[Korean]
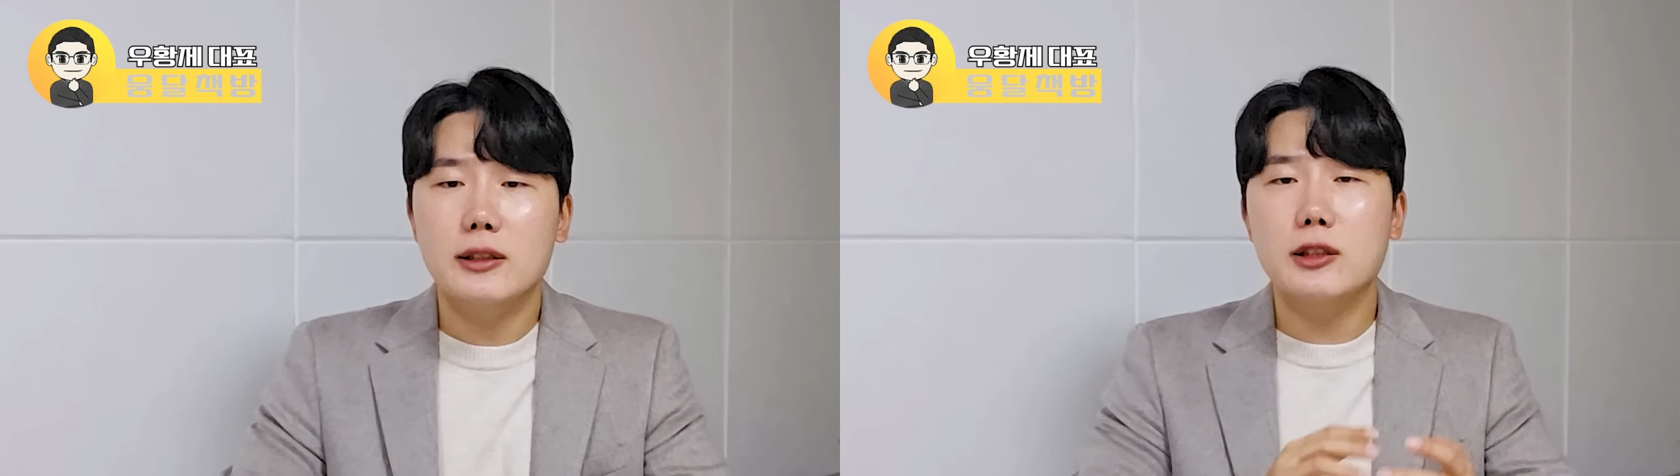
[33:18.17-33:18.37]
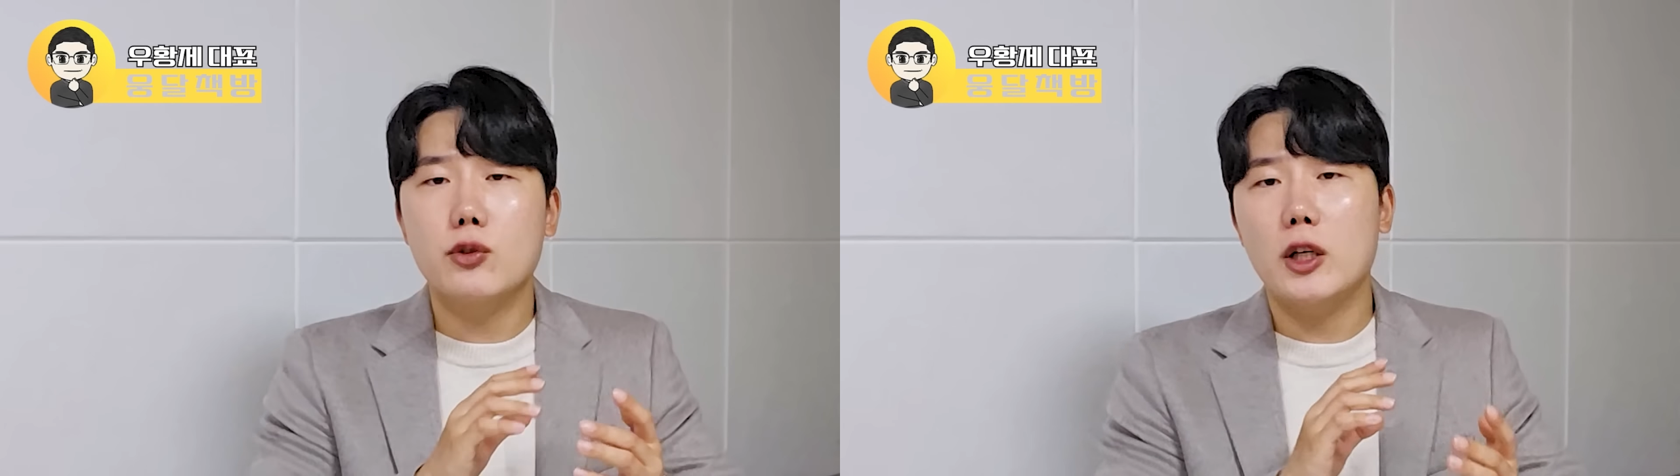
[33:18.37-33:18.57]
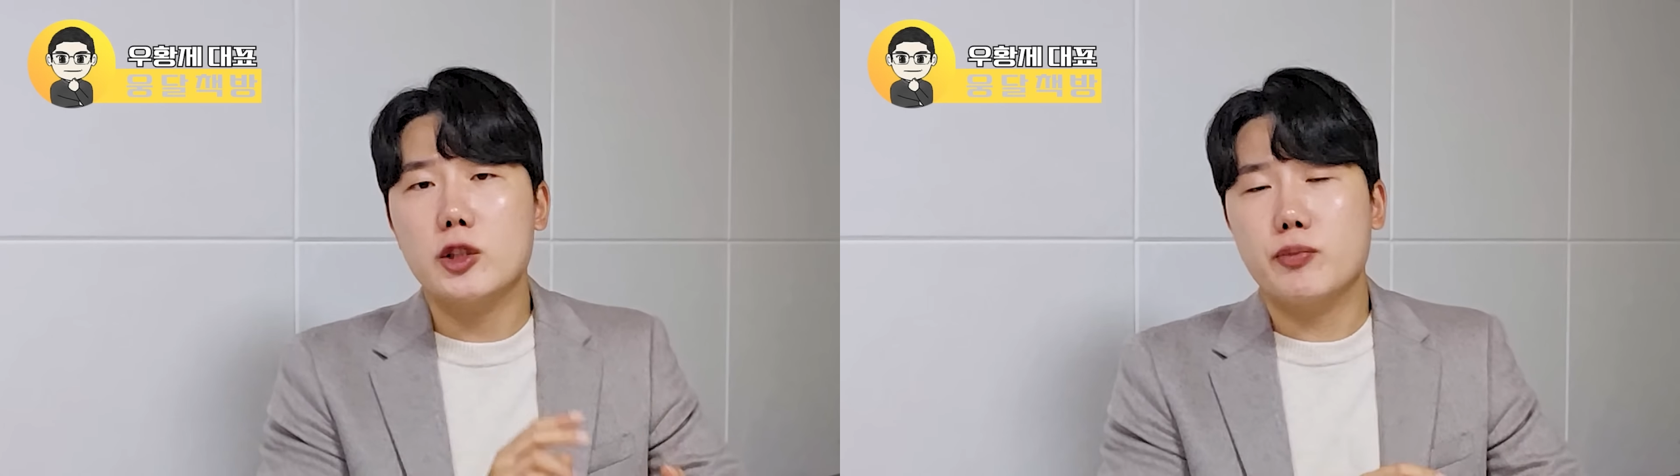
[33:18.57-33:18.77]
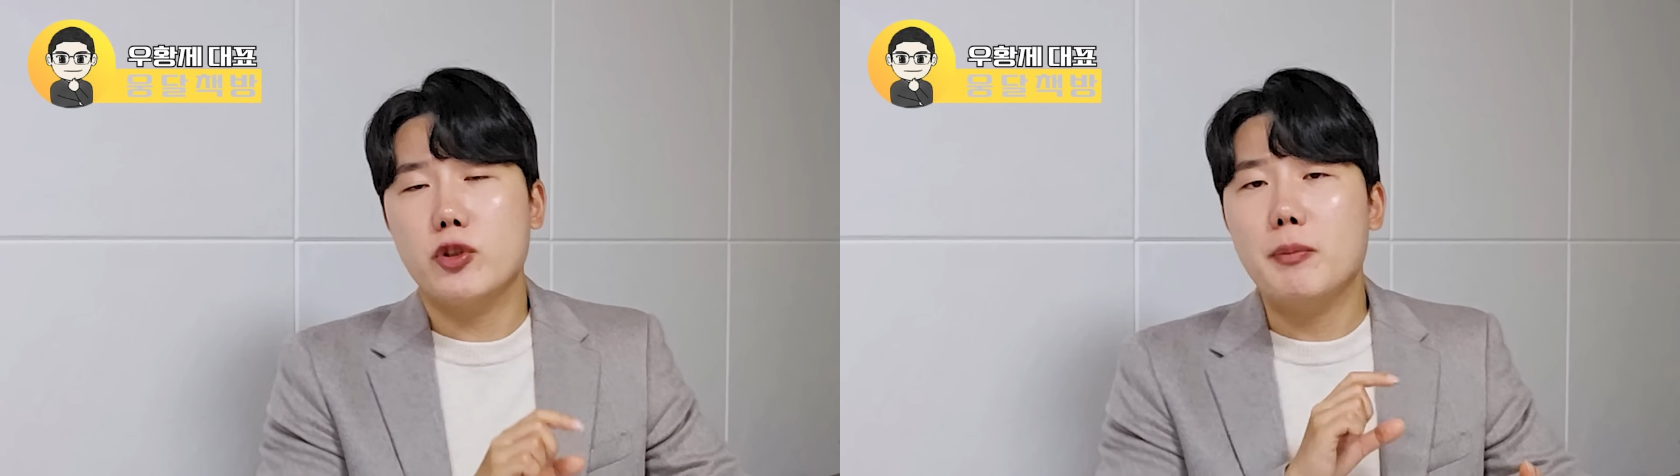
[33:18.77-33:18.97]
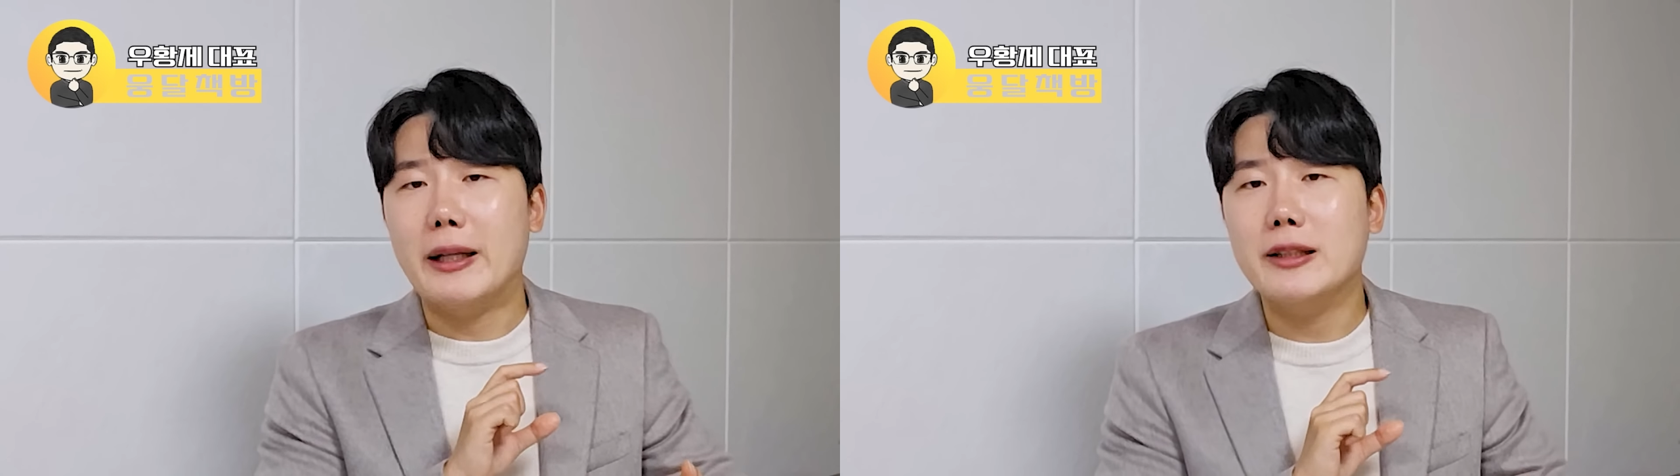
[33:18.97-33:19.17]
특화
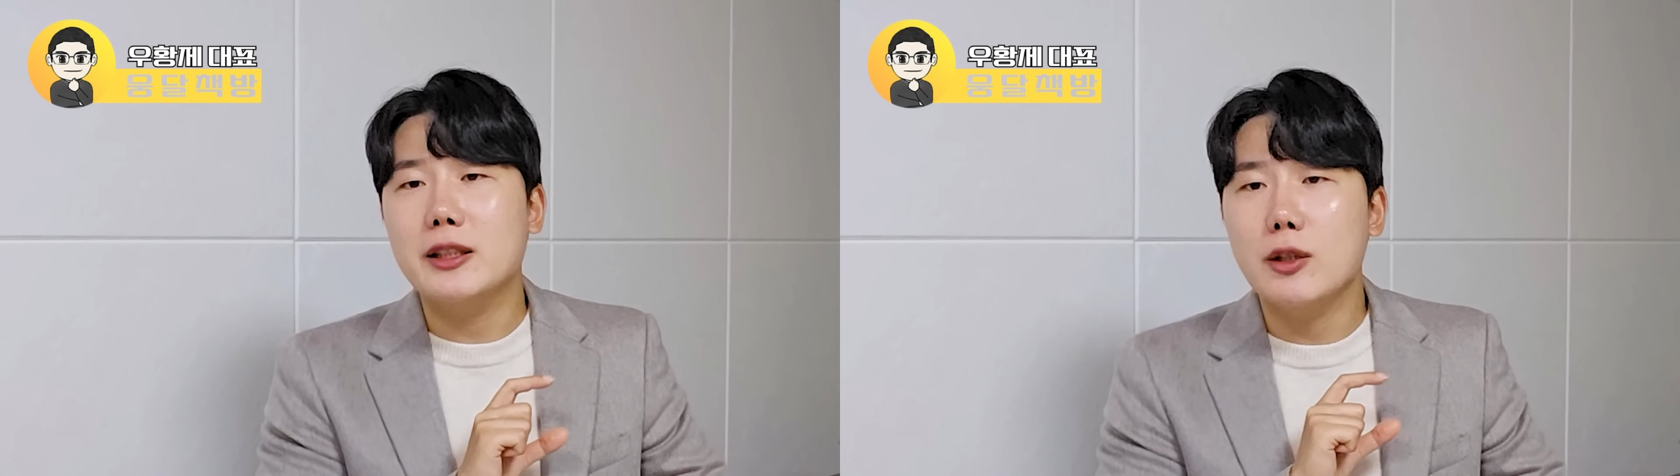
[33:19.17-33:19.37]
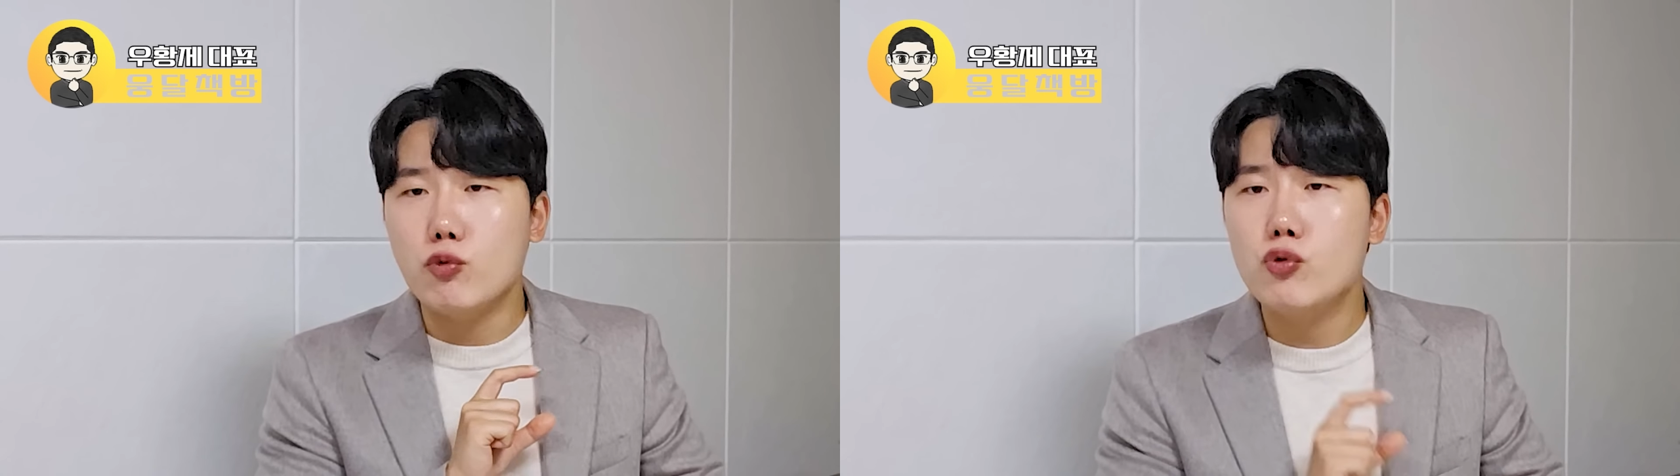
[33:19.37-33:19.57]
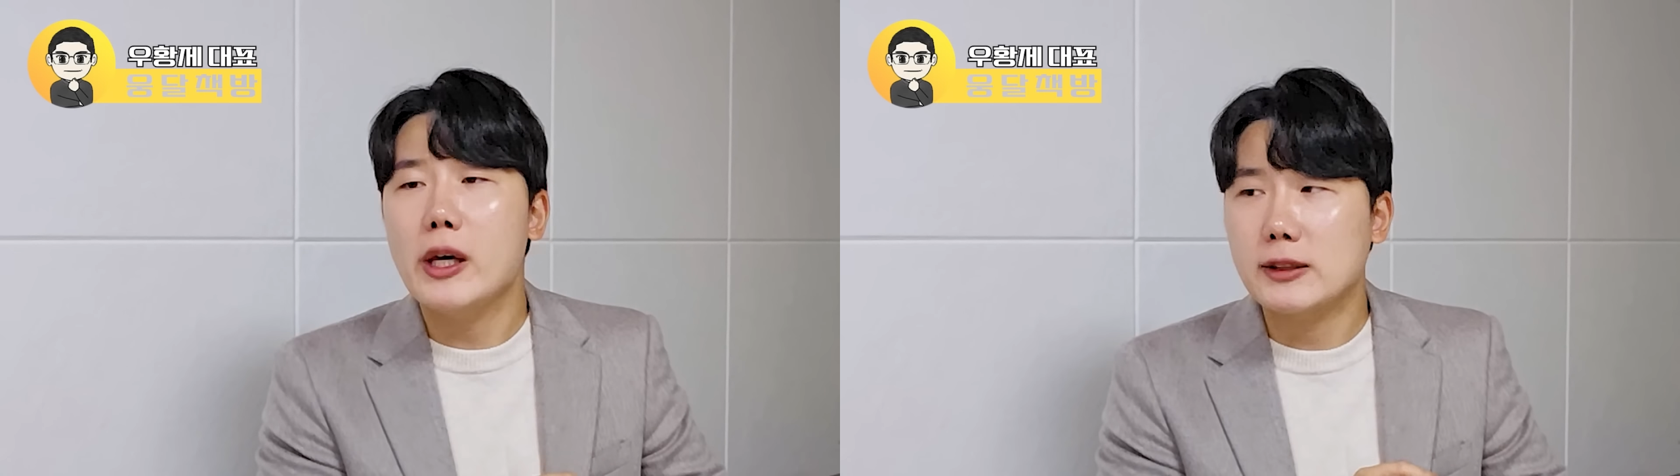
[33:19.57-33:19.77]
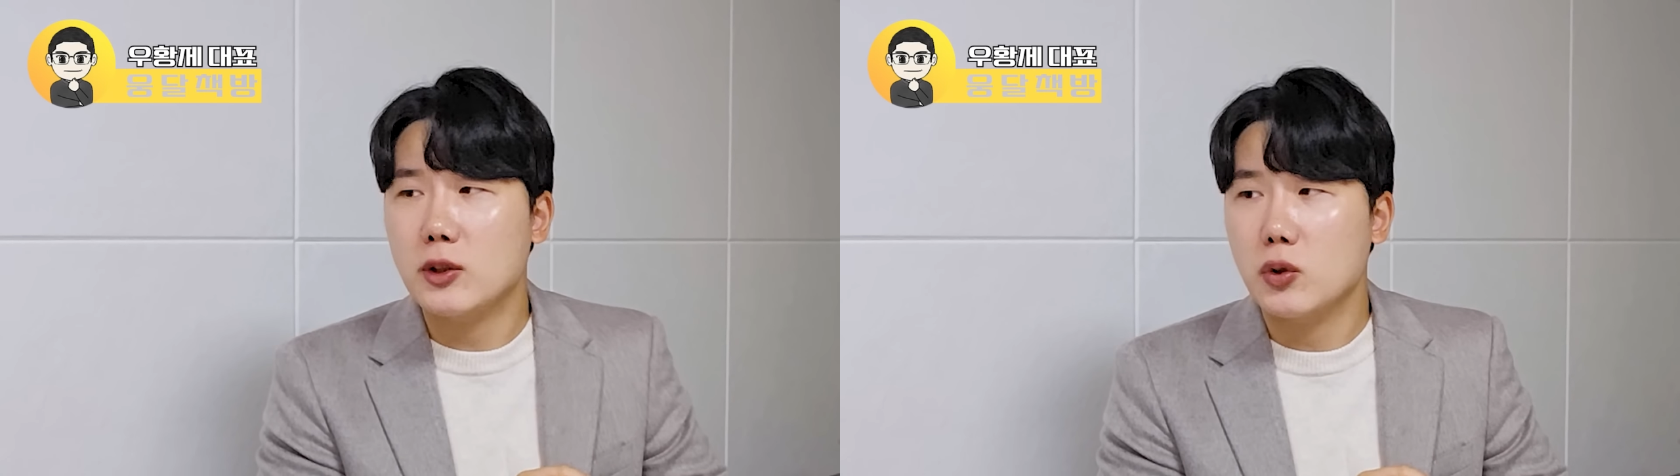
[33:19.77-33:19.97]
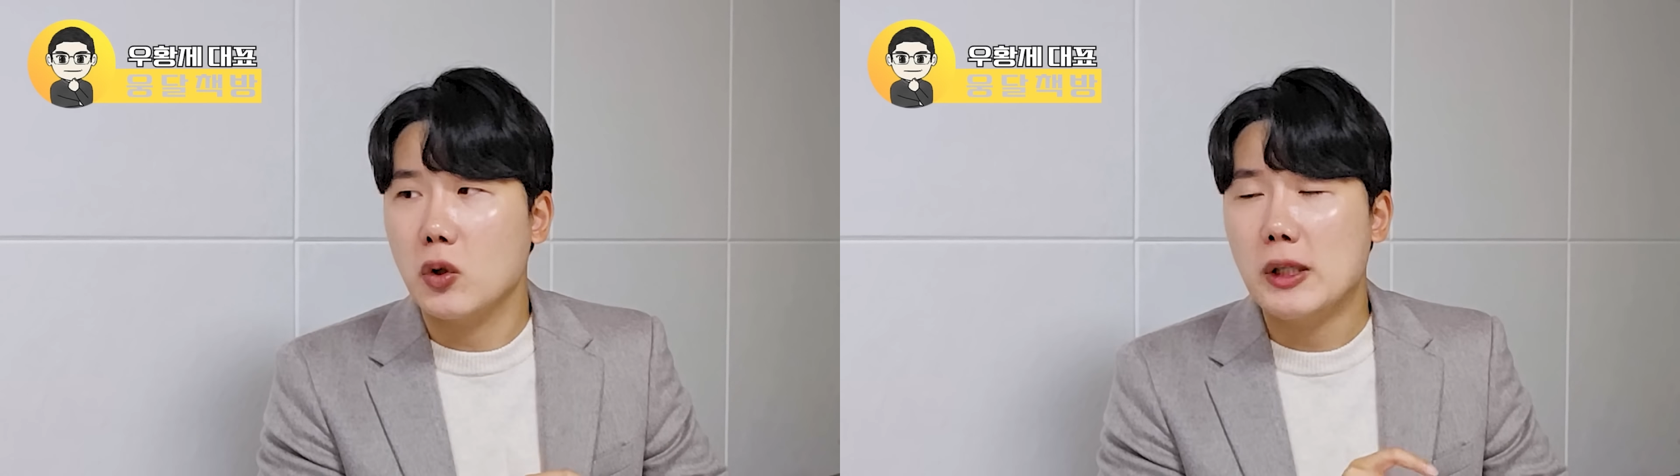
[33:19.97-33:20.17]
GPU를 만들기
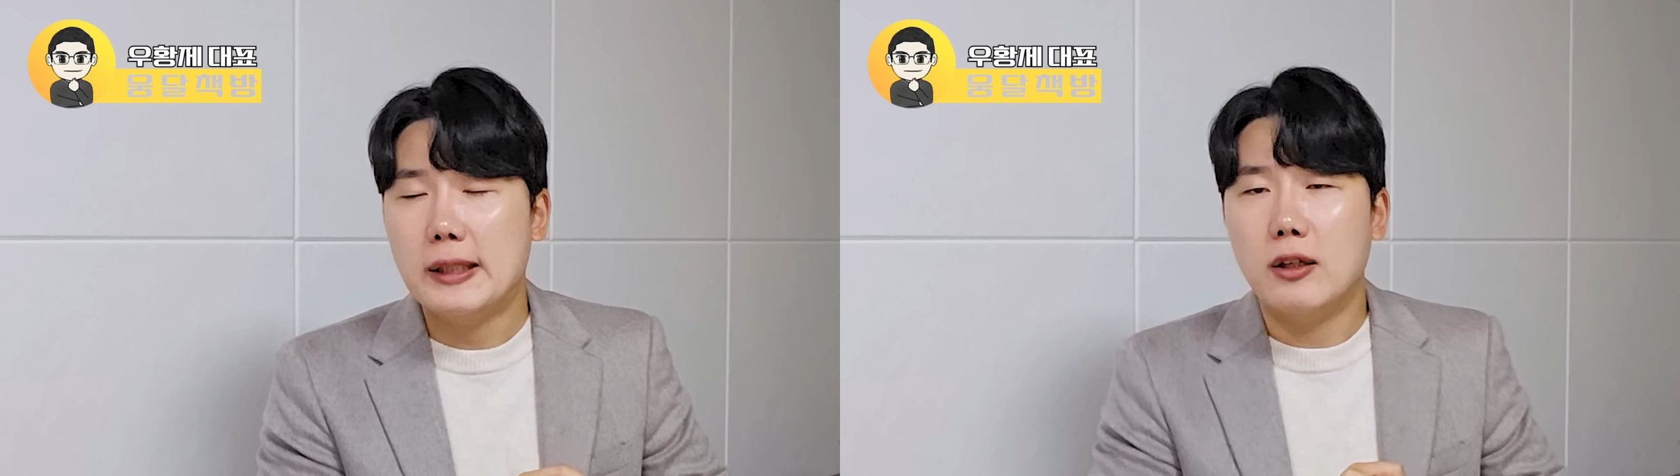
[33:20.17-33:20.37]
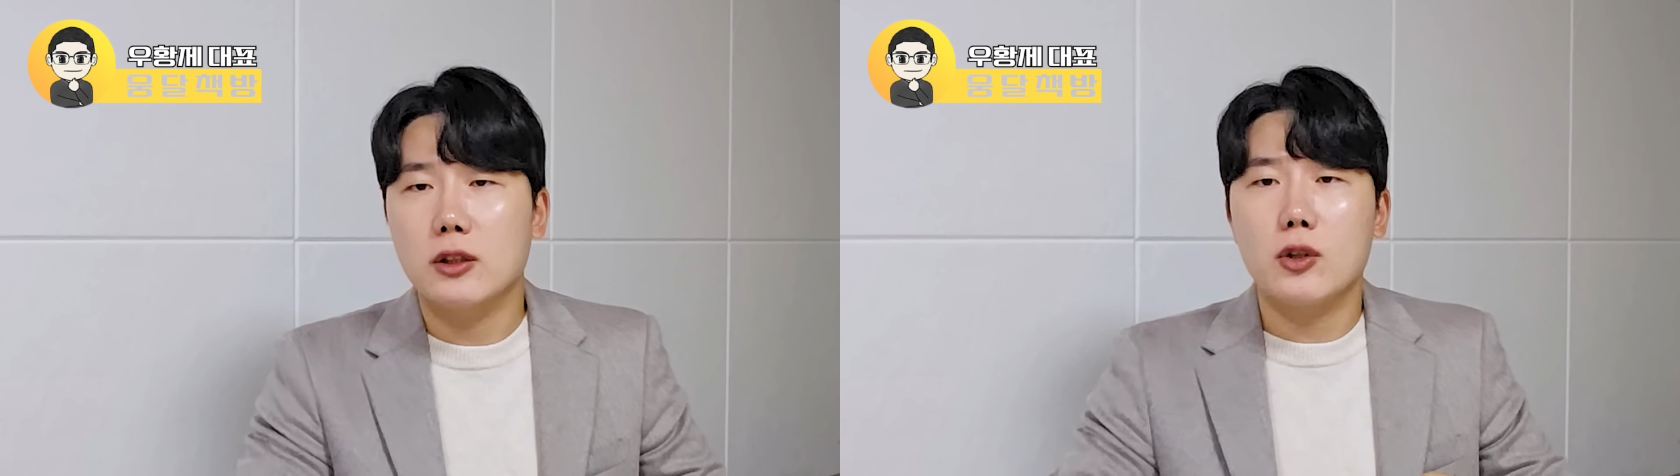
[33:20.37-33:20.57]
위해서도 어,